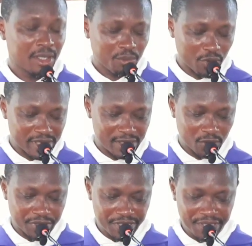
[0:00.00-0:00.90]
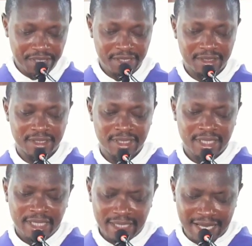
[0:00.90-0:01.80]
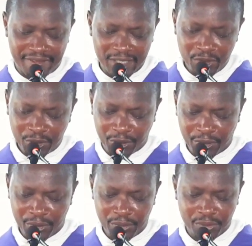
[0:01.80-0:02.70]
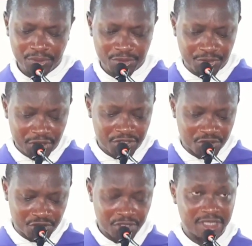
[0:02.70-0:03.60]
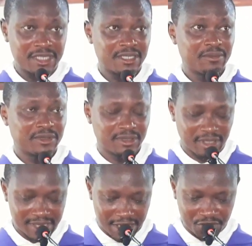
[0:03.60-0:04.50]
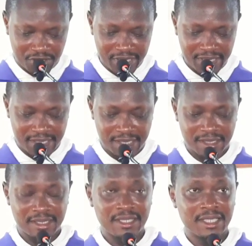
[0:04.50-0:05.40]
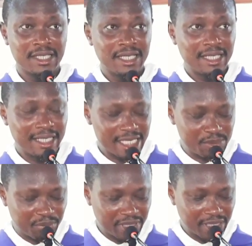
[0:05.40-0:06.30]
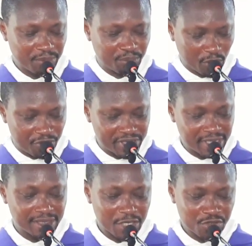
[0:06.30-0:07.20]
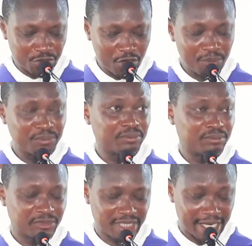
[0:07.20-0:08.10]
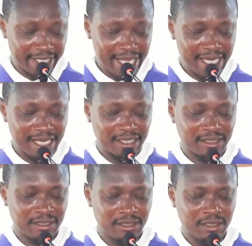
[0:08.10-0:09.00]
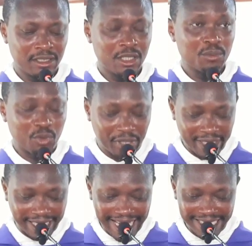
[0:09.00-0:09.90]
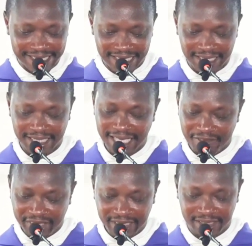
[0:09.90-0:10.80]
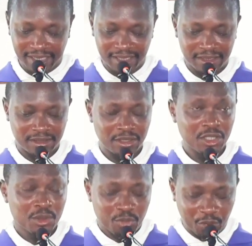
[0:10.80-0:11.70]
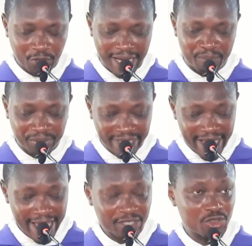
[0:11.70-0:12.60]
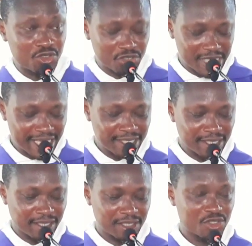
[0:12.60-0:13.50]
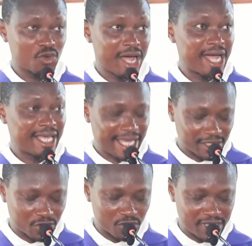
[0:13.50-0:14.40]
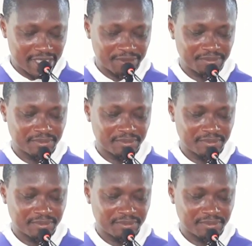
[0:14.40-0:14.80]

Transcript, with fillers: Pour ainsi le dire, il a fallu que Dieu suscite dans sa justice l'esprit prophétique d'un jeune homme, Daniel, pour qu'éclate la vérité, pour que la prière de Suzanne soit exaucée.